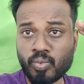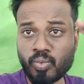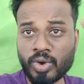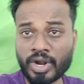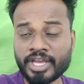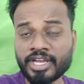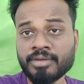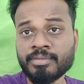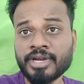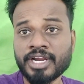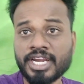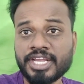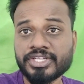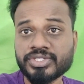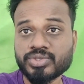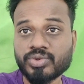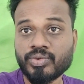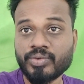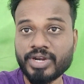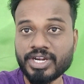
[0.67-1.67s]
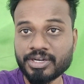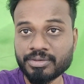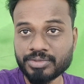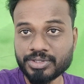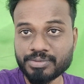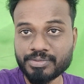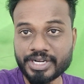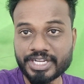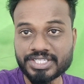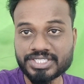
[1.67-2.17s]
வணக்கம் மக்களே ஸோ வெல்கம்
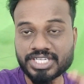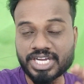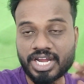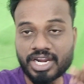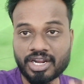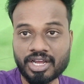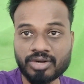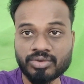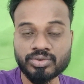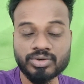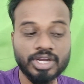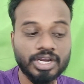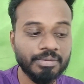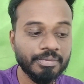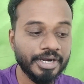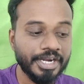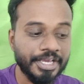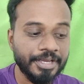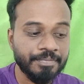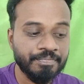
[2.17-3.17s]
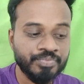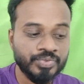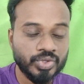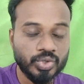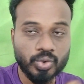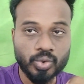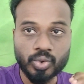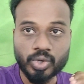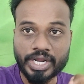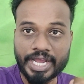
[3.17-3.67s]
டு பரிக்ஸா நான் உங்கள் மணி
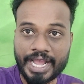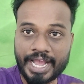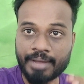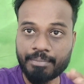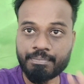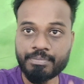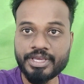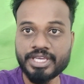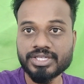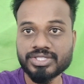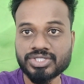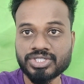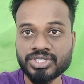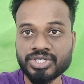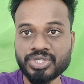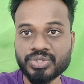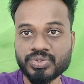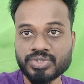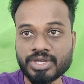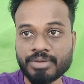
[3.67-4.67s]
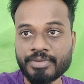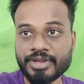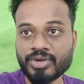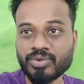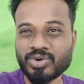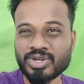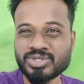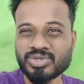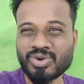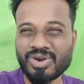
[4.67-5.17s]
ஒரு ஹாப்பியஸ்ட் நியூஸ்
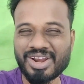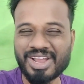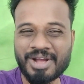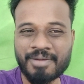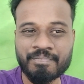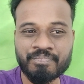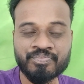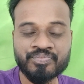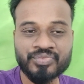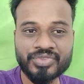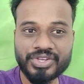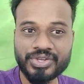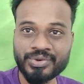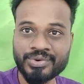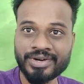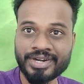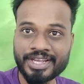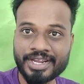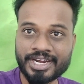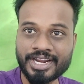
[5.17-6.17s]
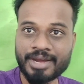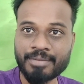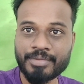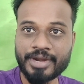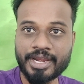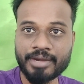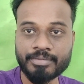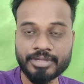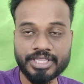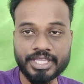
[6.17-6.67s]
அப்படின்னு கூட சொல்லலாம் இன்னொன்று என்ன
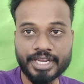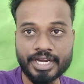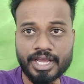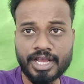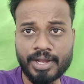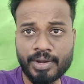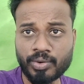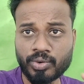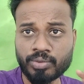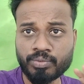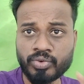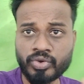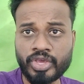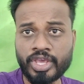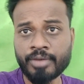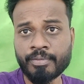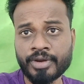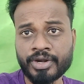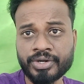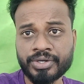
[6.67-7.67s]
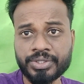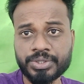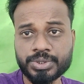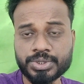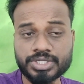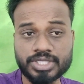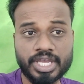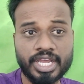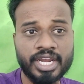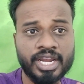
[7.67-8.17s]
அப்படின்னு பார்த்தீங்கன்னா ஒரு முக்கியமான
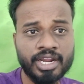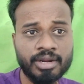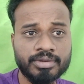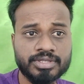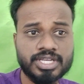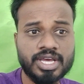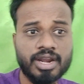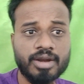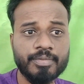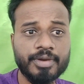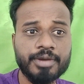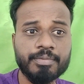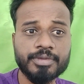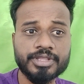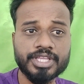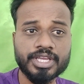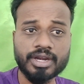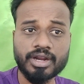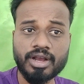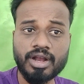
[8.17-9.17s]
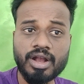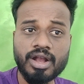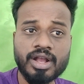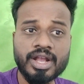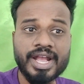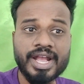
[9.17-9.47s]
நியூஸ் என்ன சார் அப்படின்னு பார்த்தீங்கன்னா